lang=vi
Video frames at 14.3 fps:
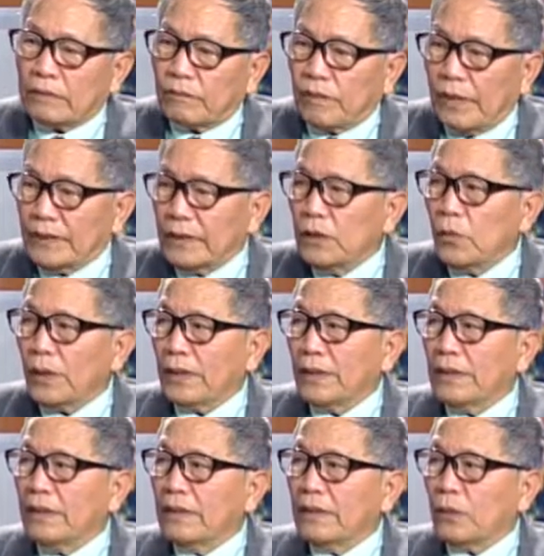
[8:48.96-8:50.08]
về dư luận
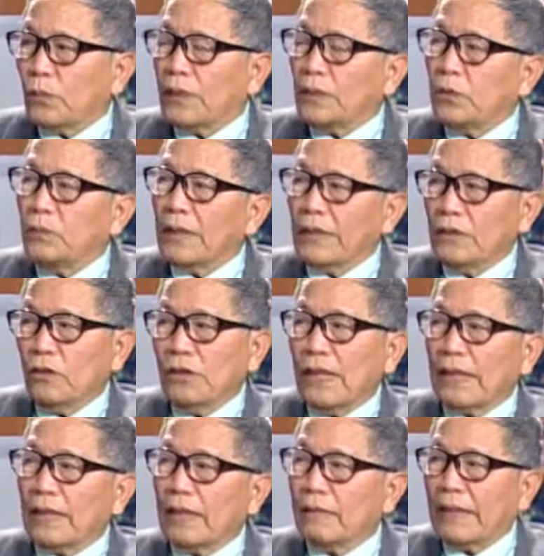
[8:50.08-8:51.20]
này, thì quần chúng thấy rõ
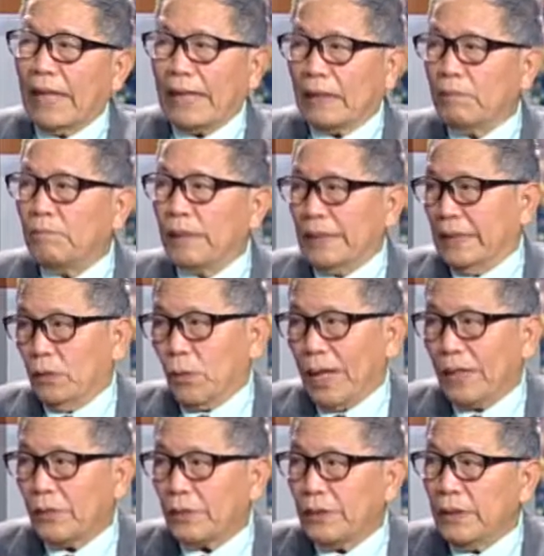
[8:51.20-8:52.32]
ràng là đảng nó bẩn thỉu
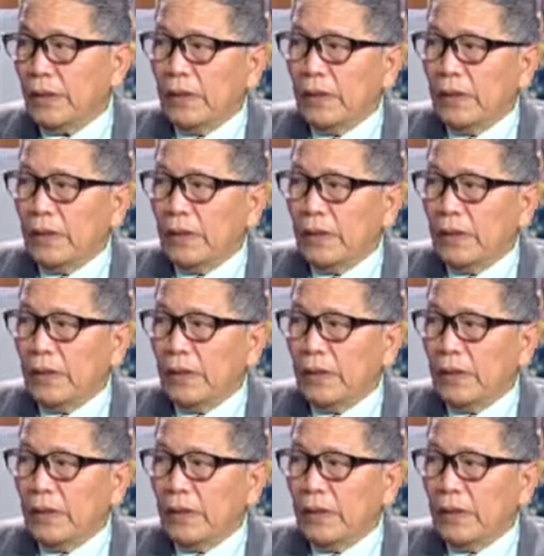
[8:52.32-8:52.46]
quá rồi